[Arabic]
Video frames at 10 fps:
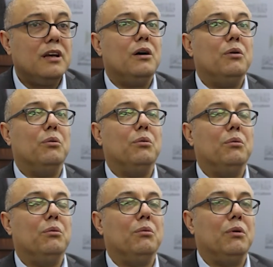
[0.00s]

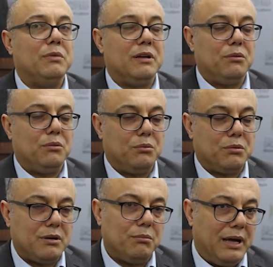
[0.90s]
وما
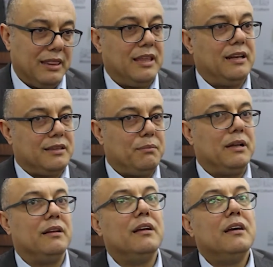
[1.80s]
وبعد ذلك طبعا